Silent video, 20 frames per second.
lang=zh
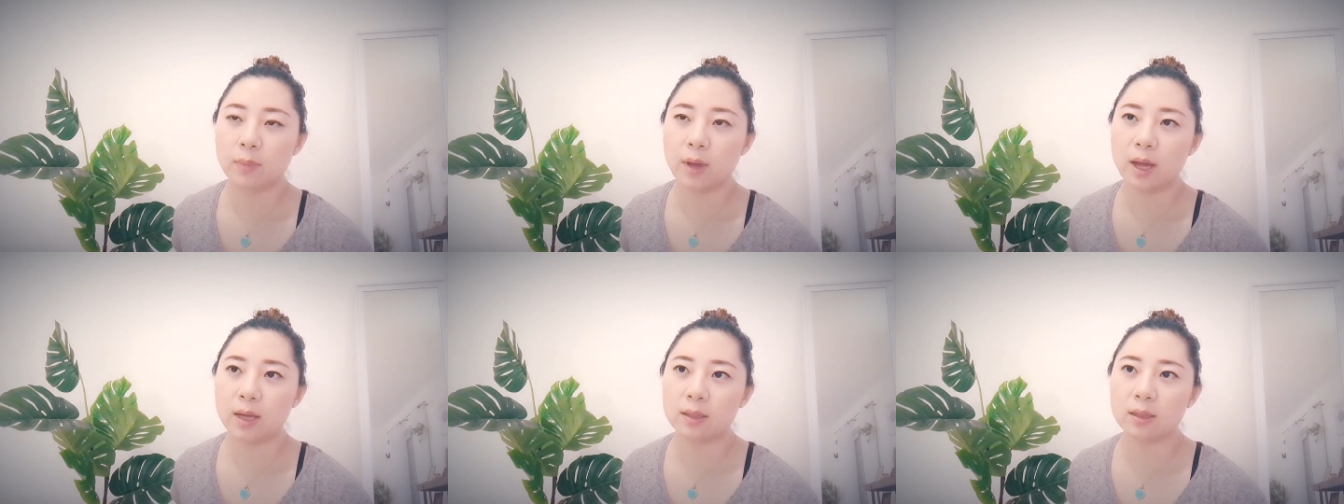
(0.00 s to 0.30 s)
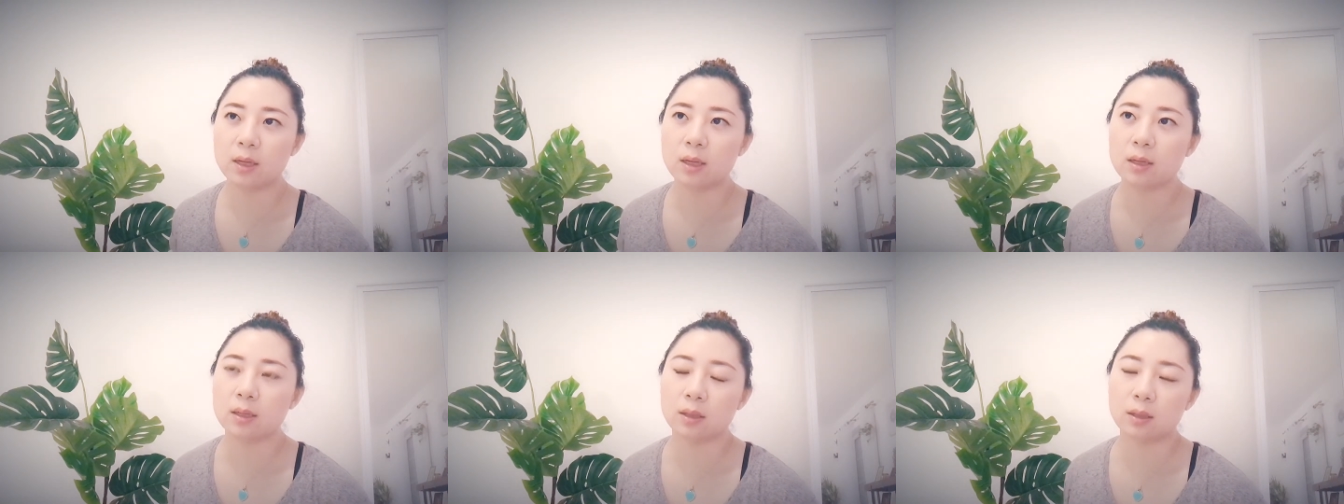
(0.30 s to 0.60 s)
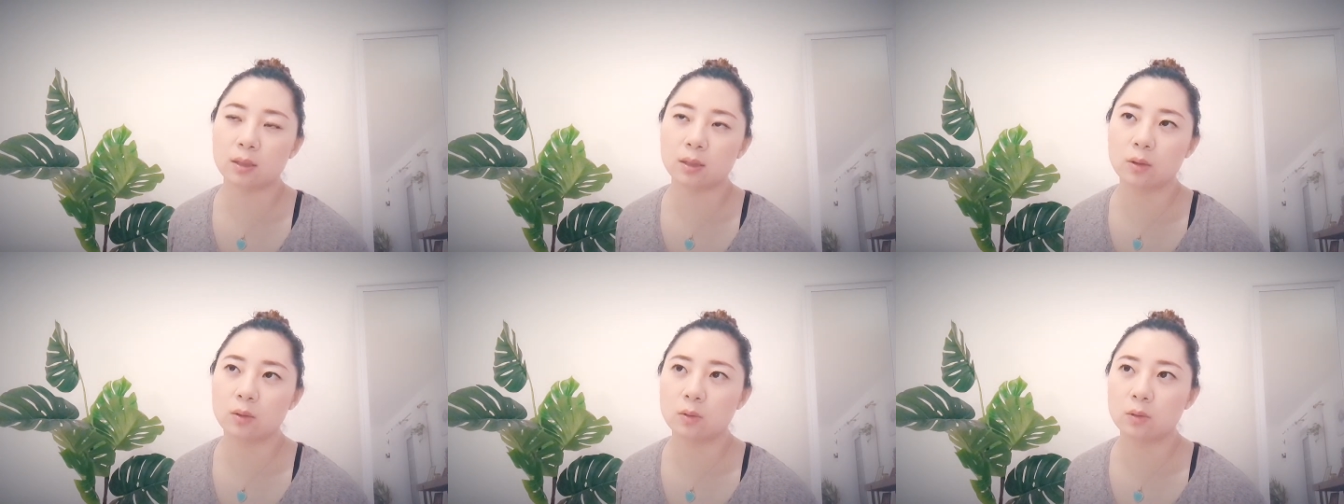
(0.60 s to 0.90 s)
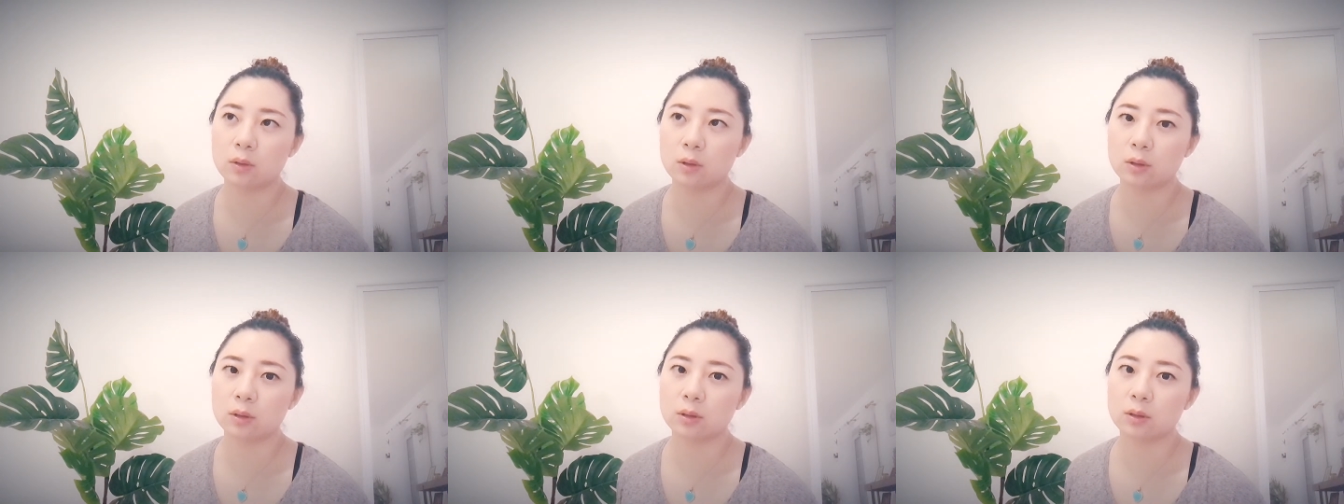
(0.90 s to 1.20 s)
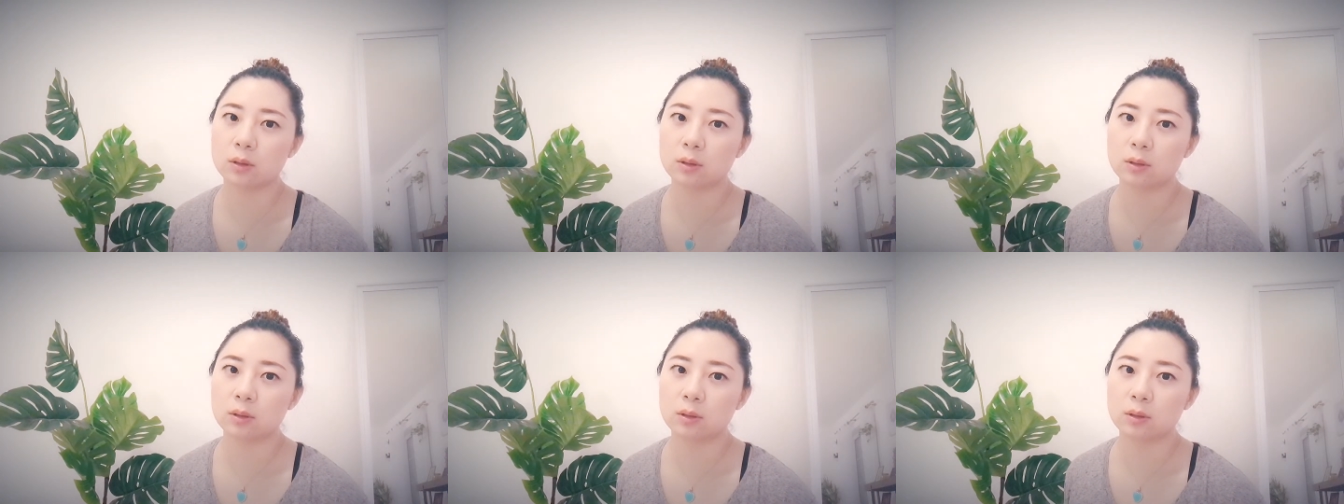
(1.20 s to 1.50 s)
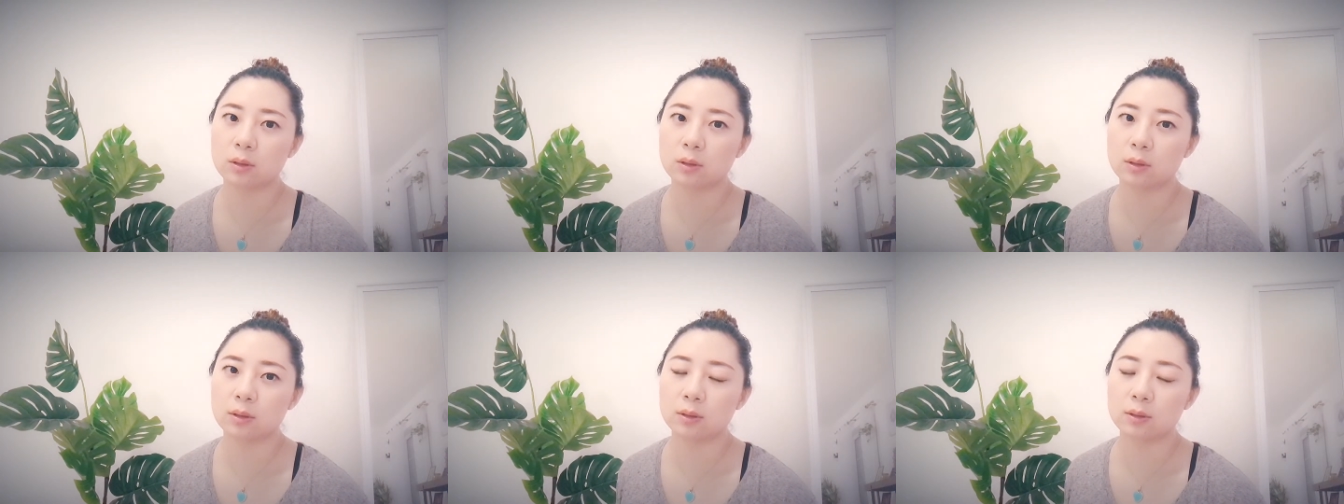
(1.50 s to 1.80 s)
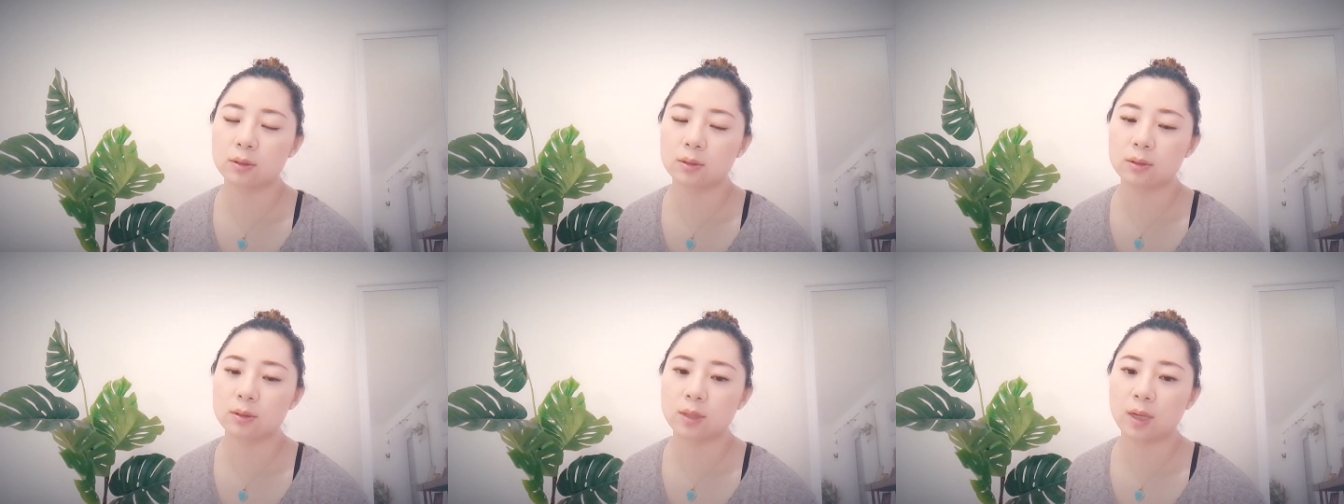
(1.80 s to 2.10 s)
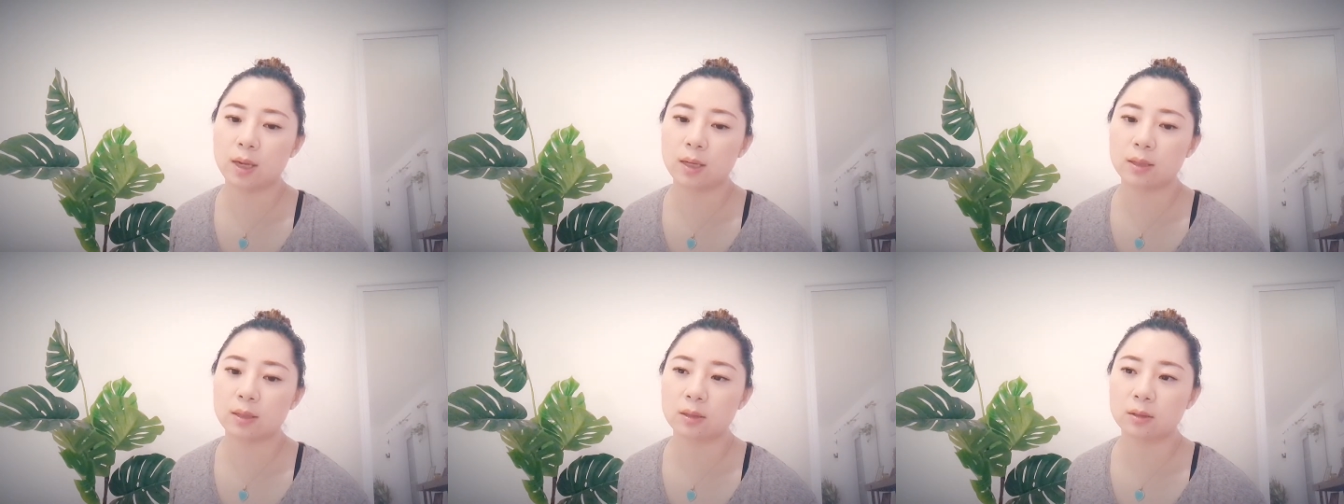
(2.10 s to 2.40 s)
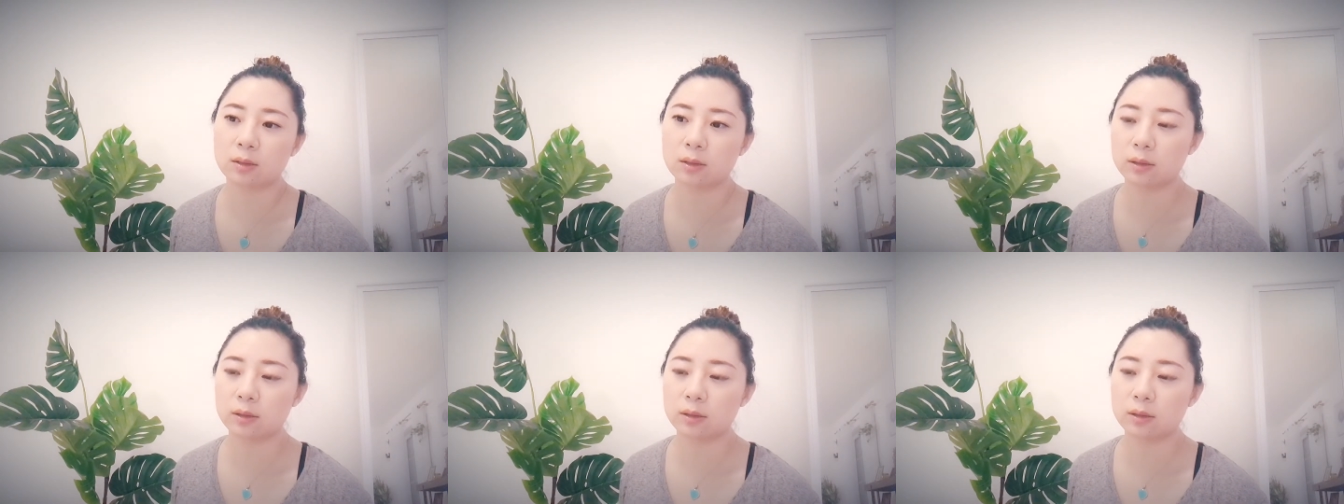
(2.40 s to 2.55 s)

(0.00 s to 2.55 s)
拍电影或者是在影